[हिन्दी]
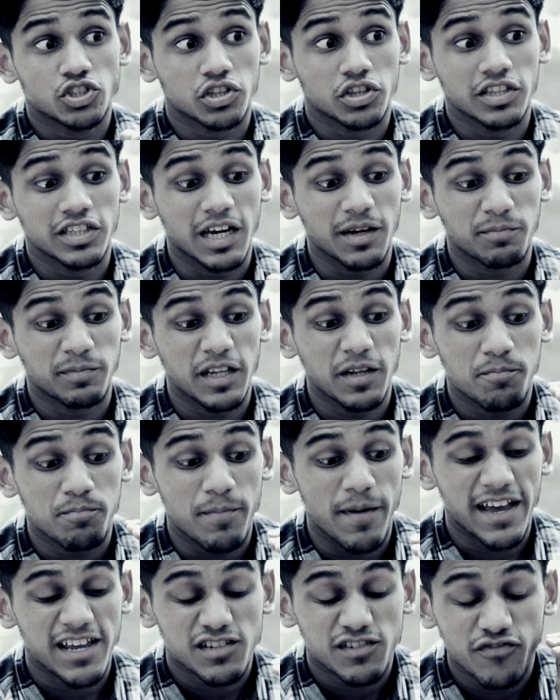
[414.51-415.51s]
जितनी अपनी
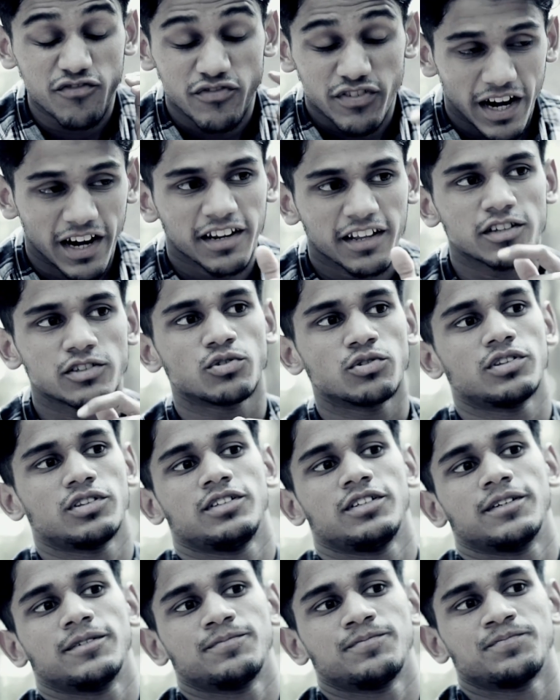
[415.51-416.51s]
बेस्ट फ्रेंड की
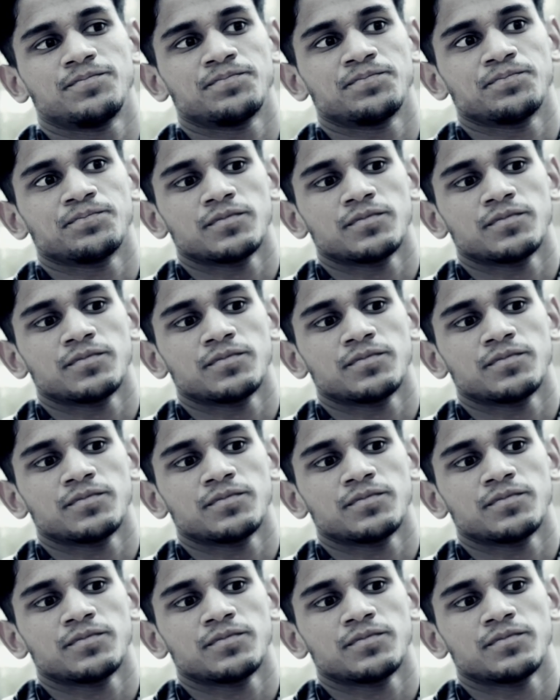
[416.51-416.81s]
सुनती है